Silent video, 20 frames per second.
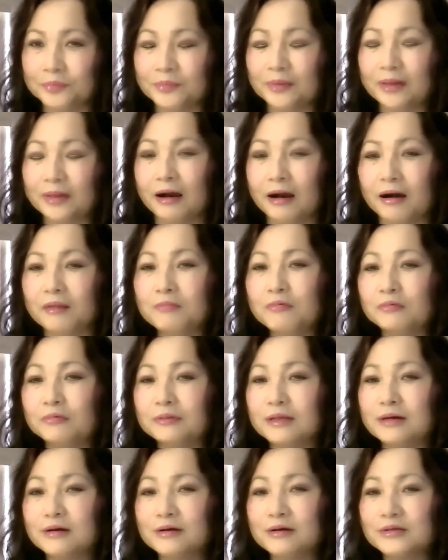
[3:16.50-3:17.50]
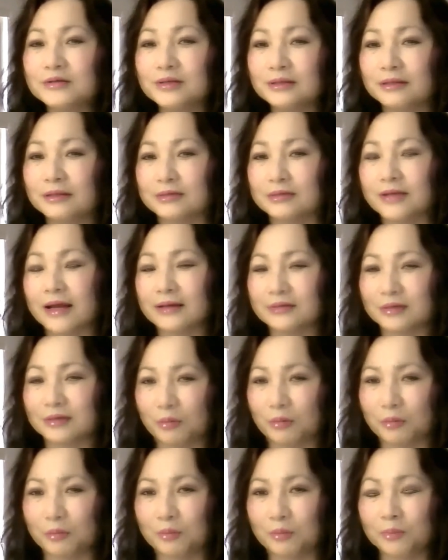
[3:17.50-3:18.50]
ở một nơi rất là trang trọng
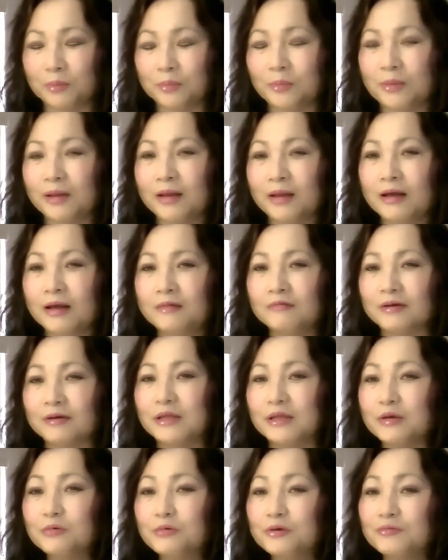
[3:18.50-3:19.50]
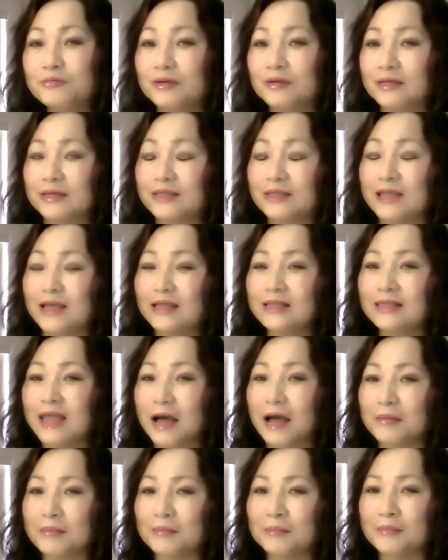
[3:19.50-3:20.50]
và nếu quý vị đến
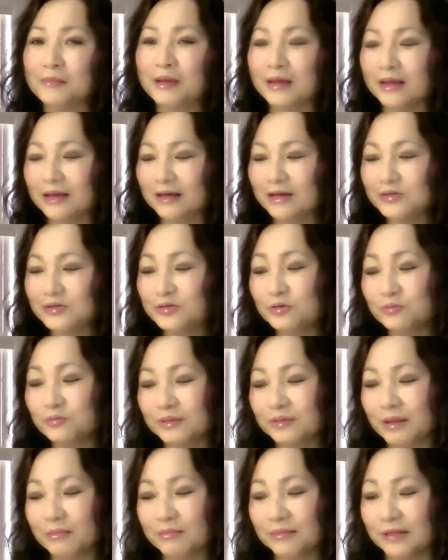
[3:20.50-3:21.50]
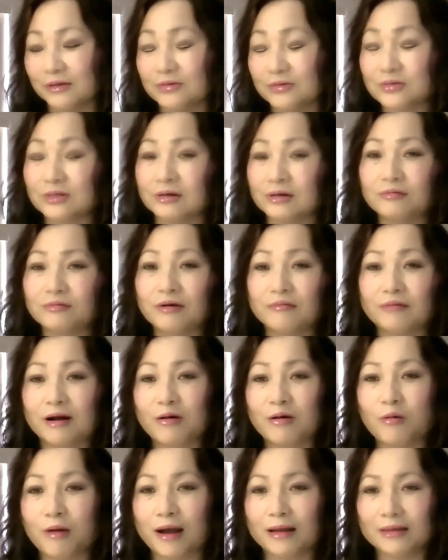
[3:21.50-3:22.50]
thăm cái trung tâm lịch sử và văn
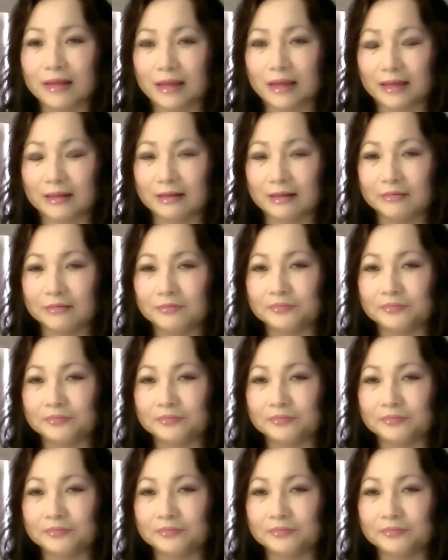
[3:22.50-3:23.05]
hóa này đó